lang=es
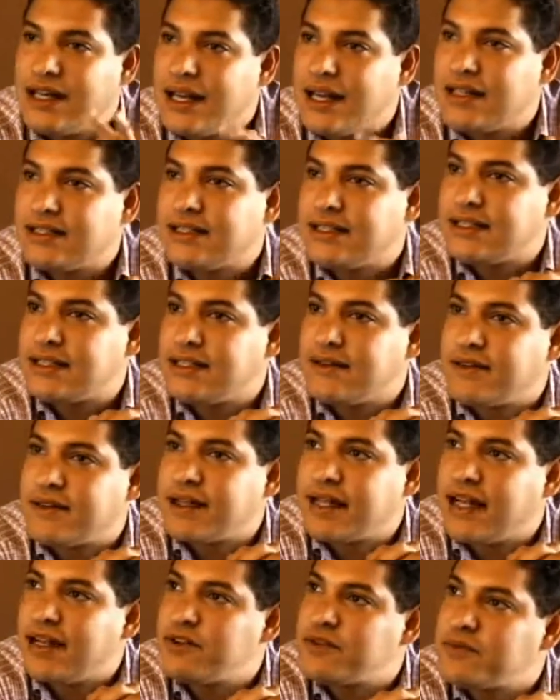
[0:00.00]
Gracias de
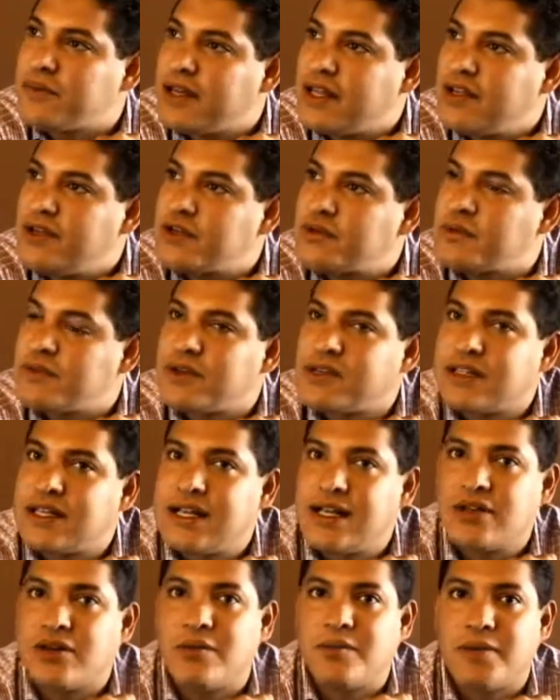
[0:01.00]
verdad a los medios por
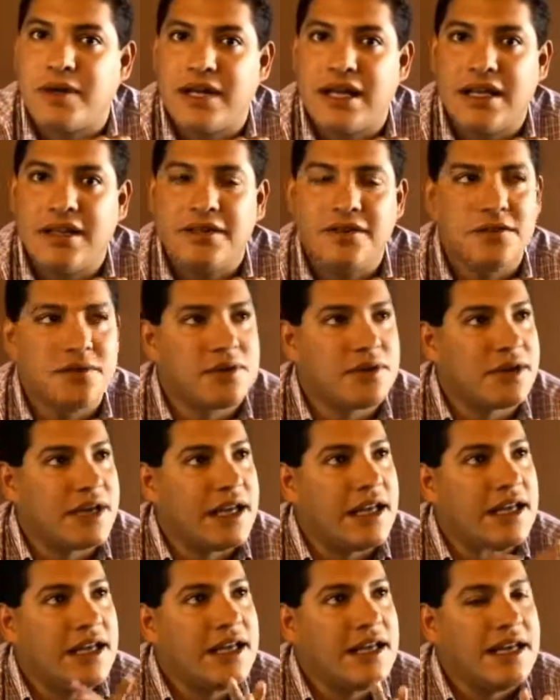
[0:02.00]
estar acompañándonos
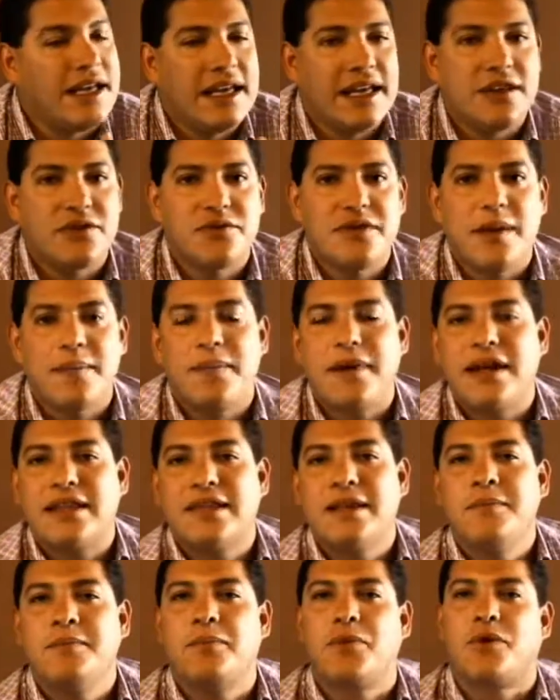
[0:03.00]
porque es una
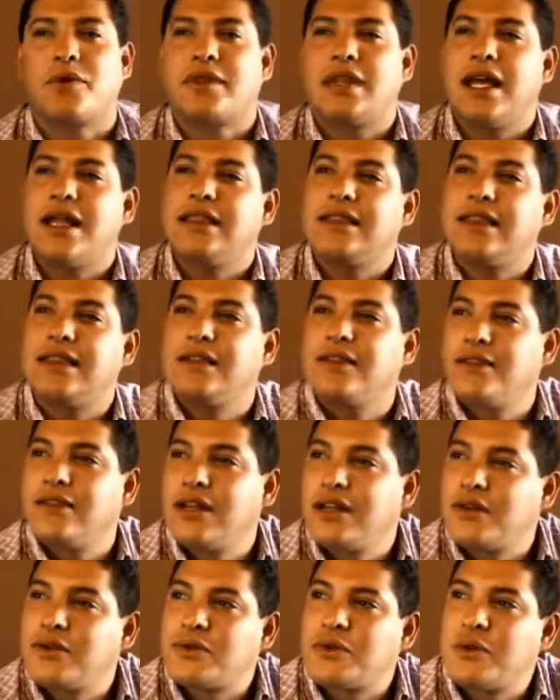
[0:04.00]
parte importante en
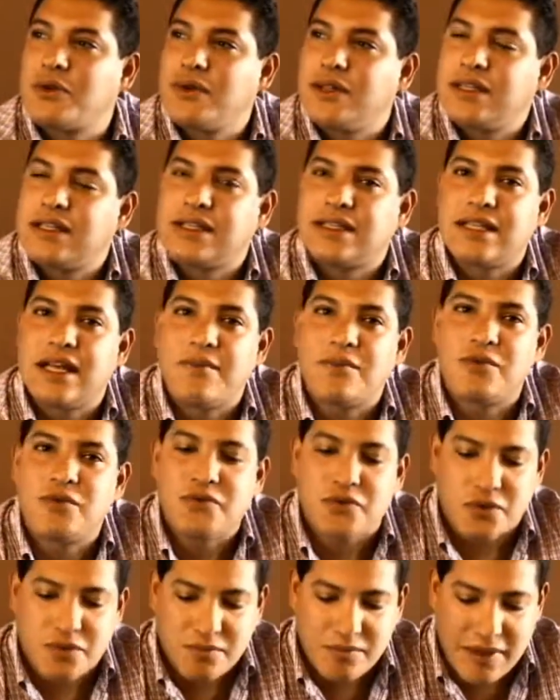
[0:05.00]
donde los jóvenes
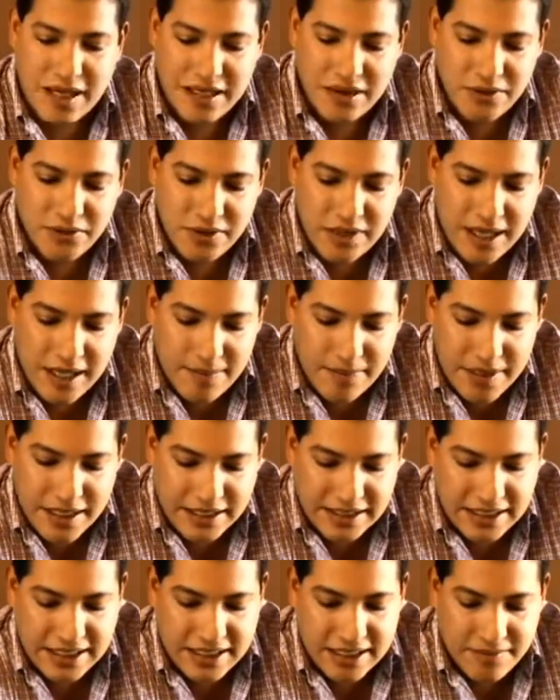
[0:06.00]
estamos formando ya
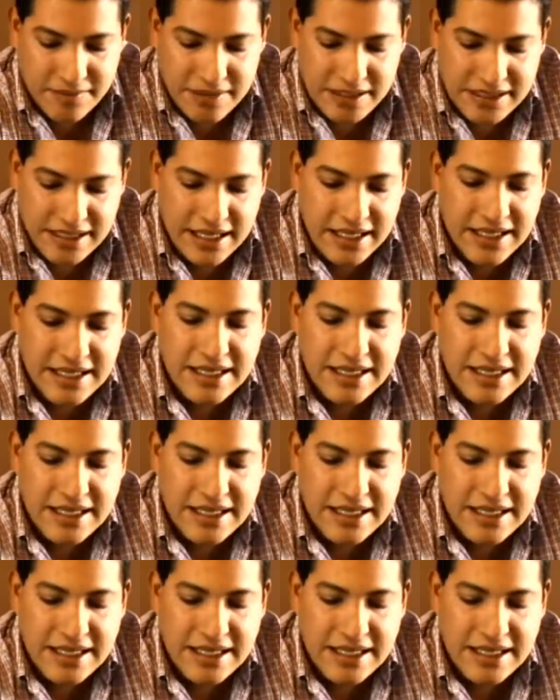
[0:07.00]
prácticamente